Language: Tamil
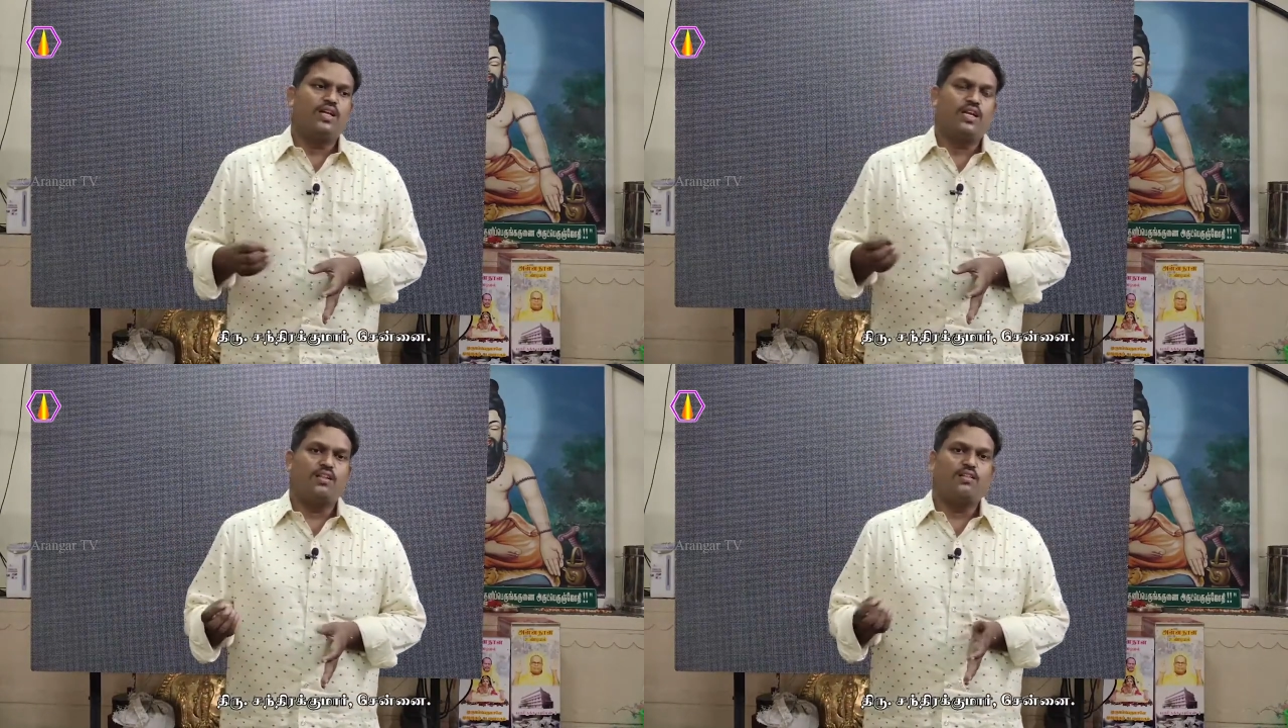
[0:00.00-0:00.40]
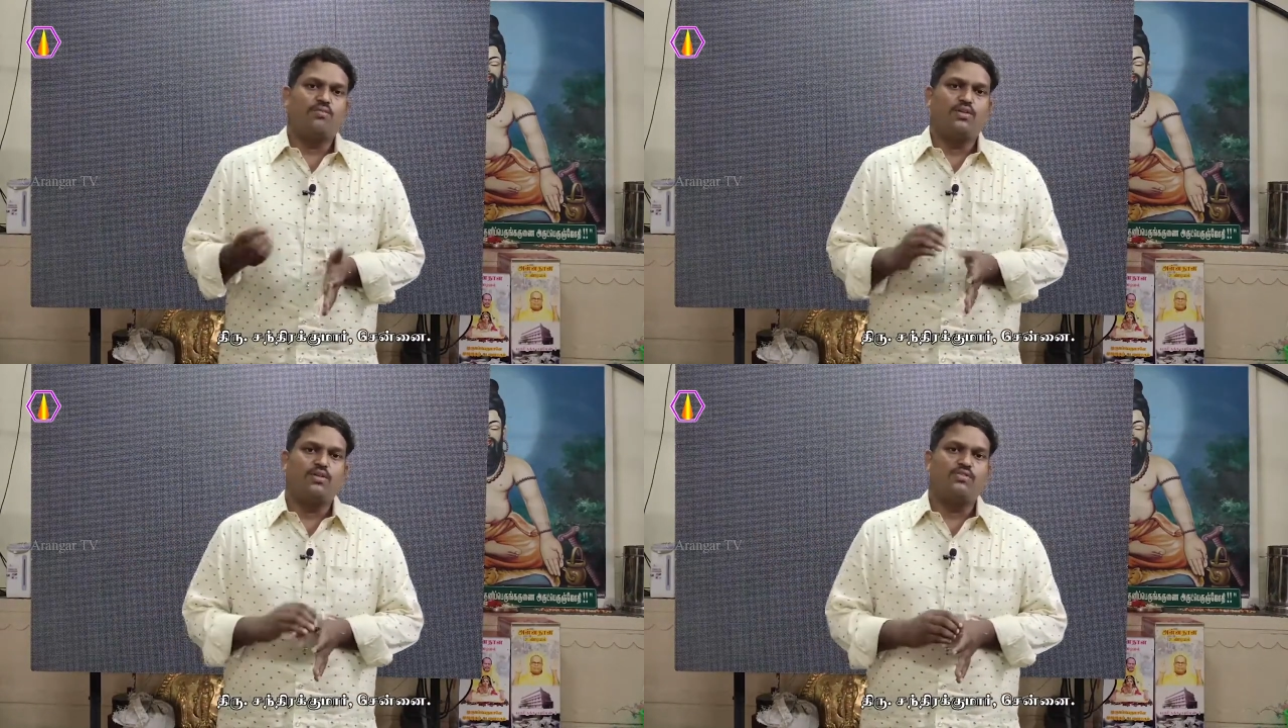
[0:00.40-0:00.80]
நீங்கள்
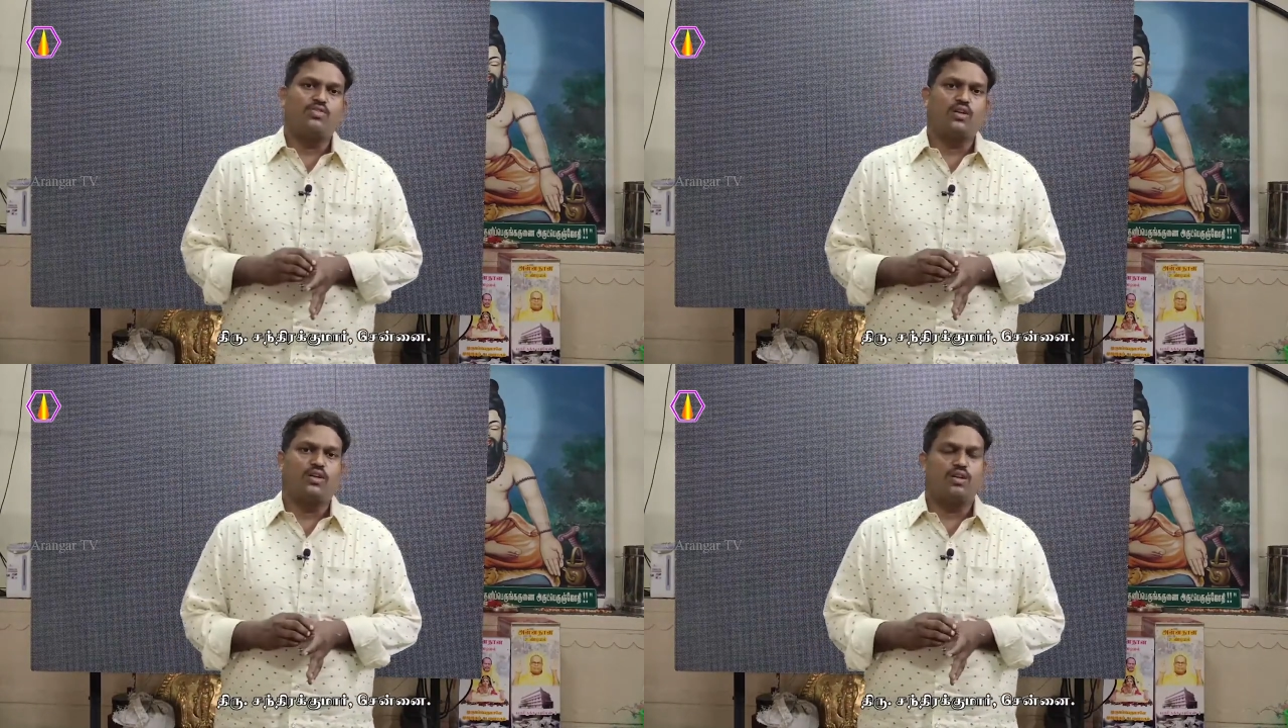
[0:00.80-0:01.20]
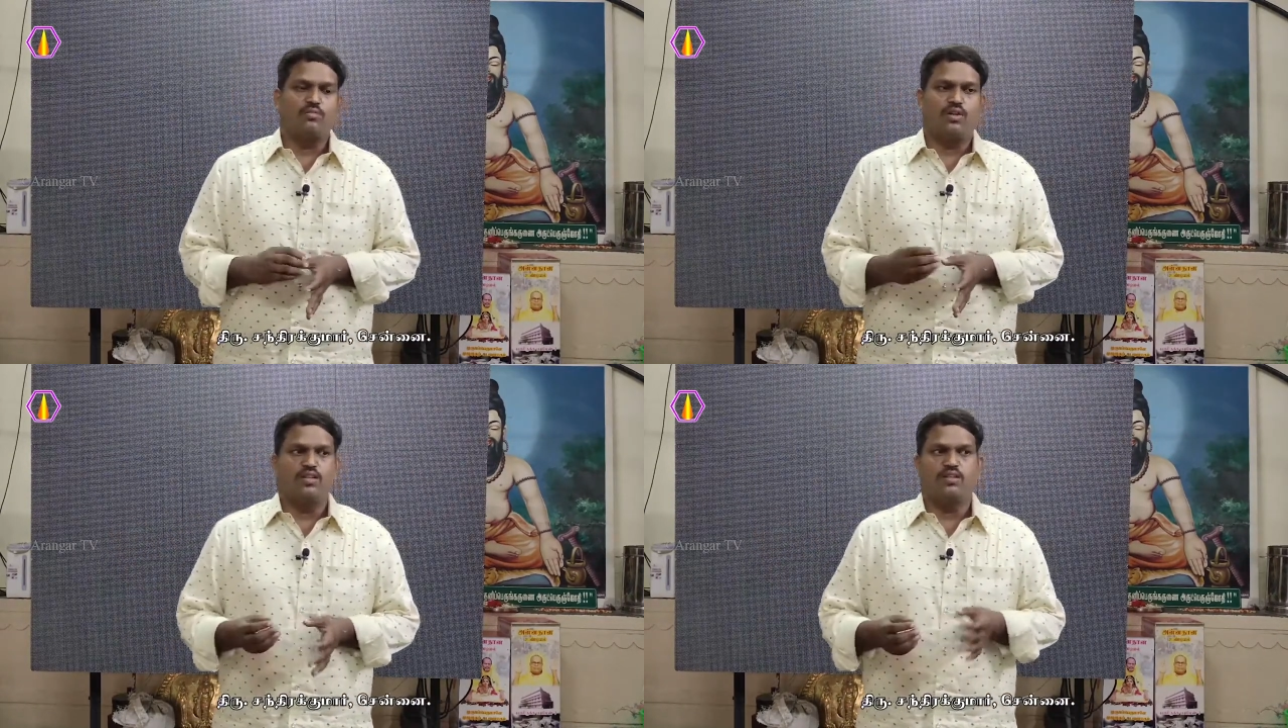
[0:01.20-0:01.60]
அன்னதானம் பண்ணுங்கன்னு சொன்னாங்கன்னா
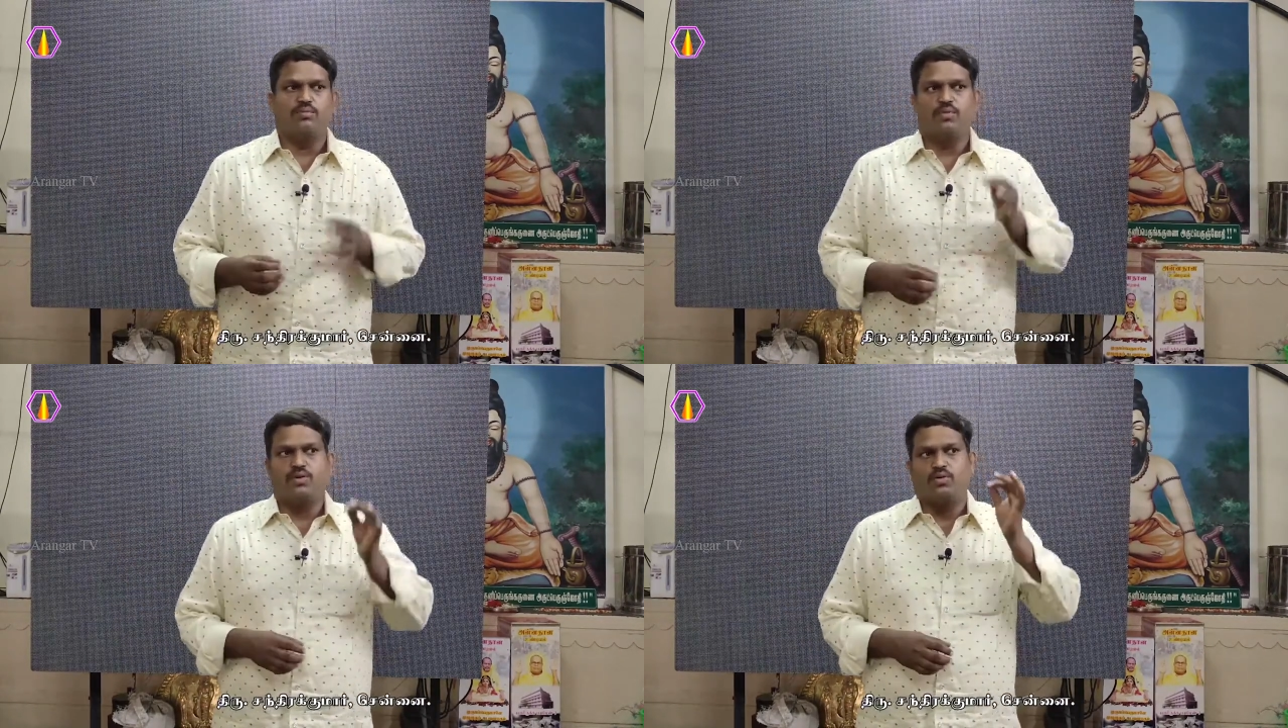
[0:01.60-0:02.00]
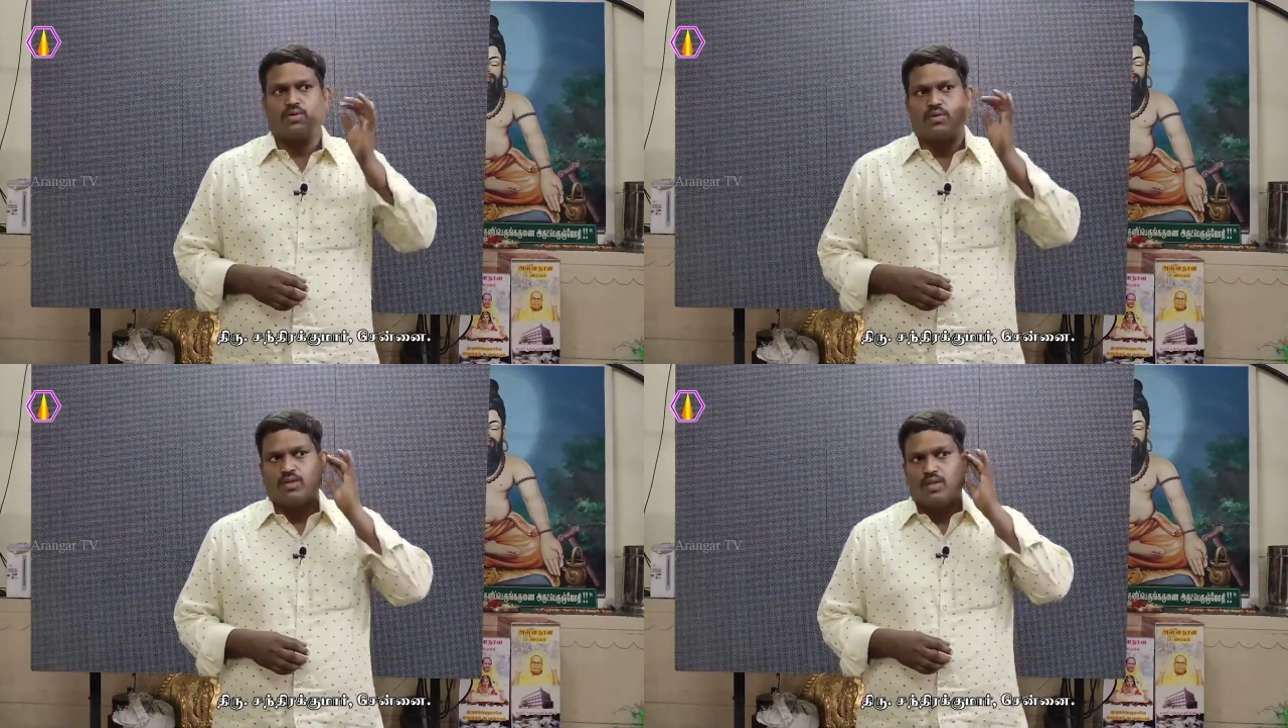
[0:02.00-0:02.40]
நம்ம அன்னதானம் பண்ணிவிடுவோம்